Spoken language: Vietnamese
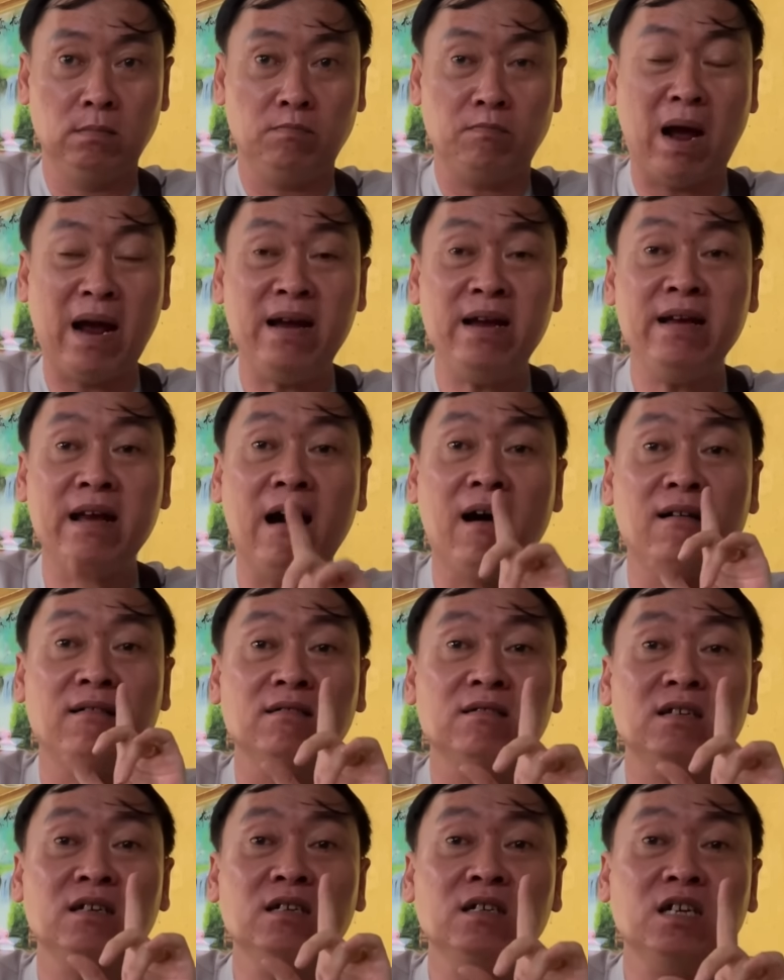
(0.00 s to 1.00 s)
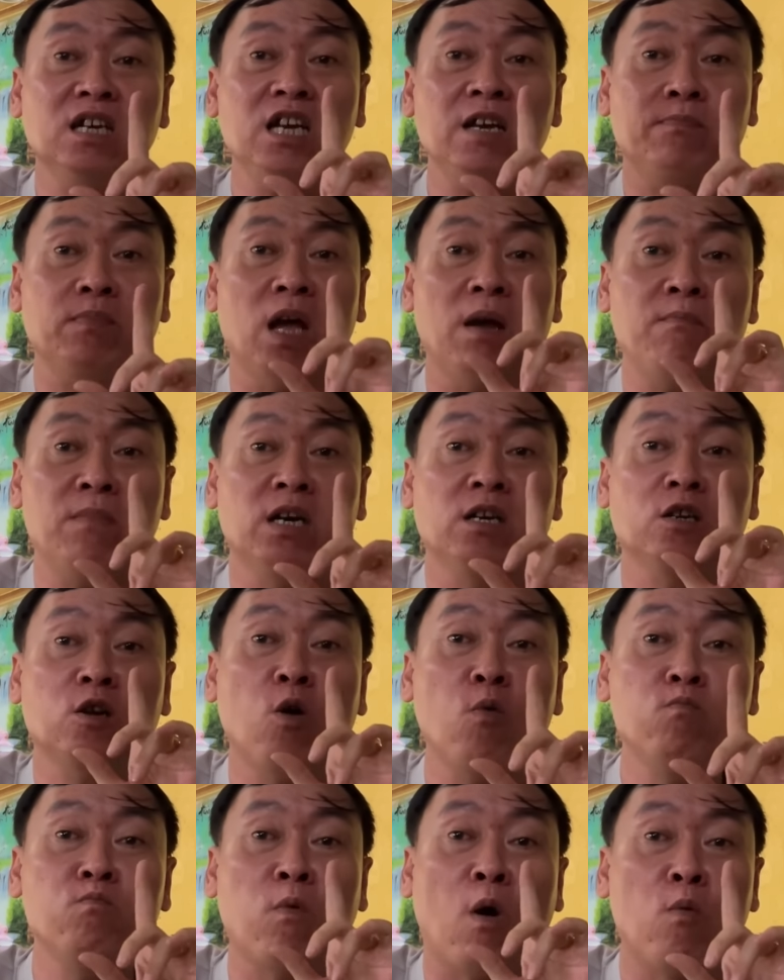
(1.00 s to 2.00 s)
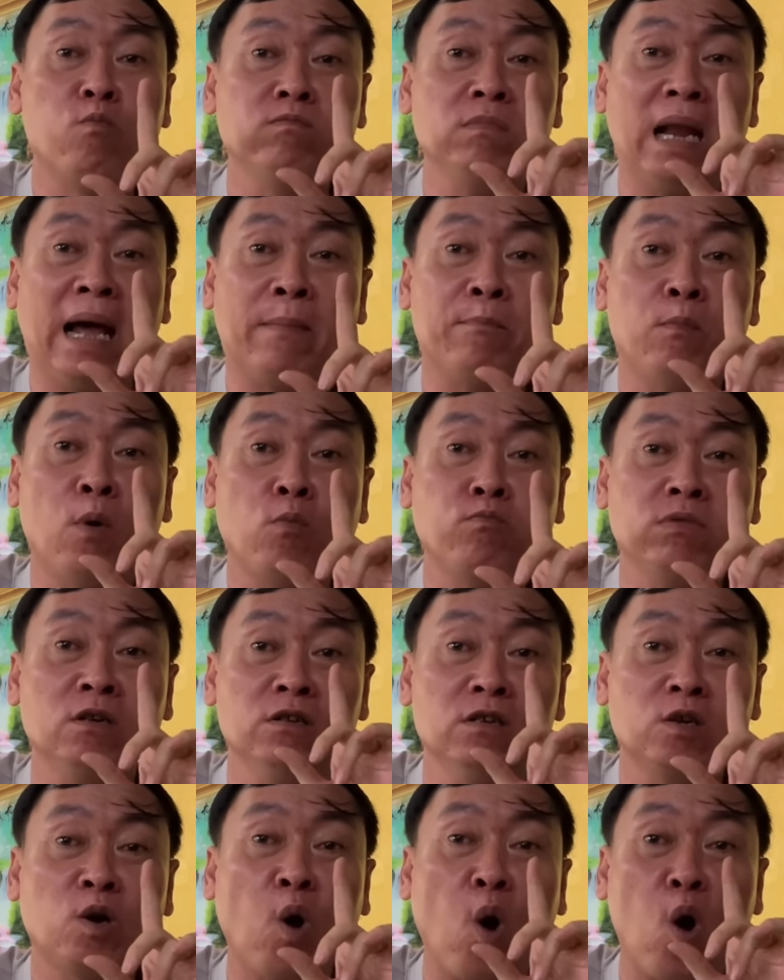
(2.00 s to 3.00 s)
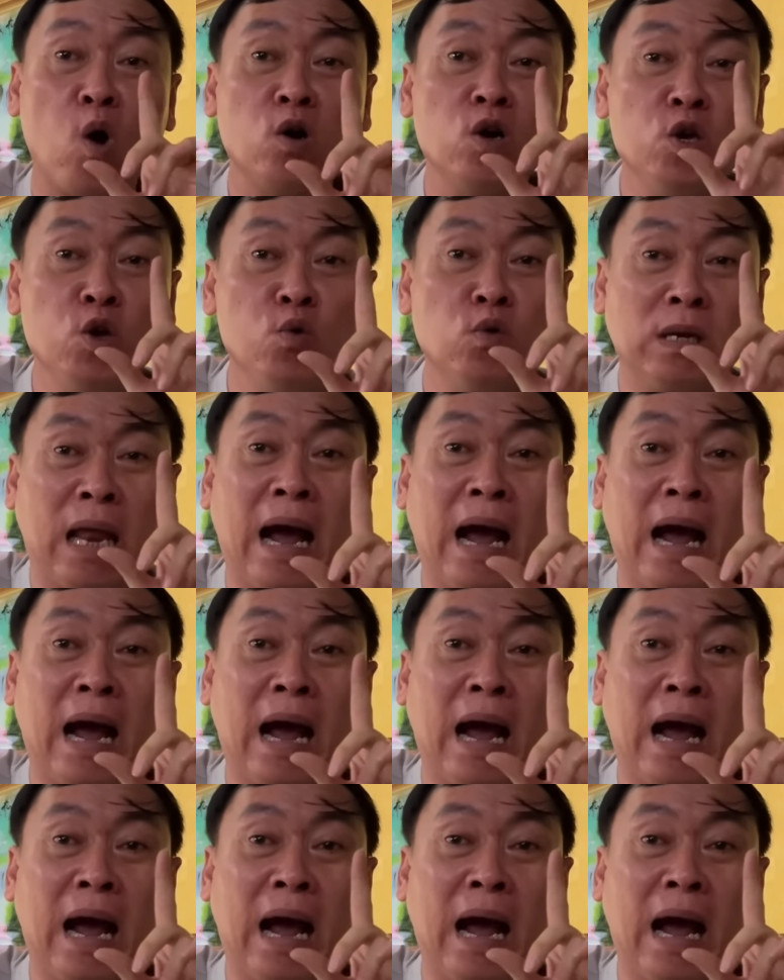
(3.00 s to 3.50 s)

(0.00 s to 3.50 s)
bảy đời chính kiếp để mình cung phụng làm một người con hiếu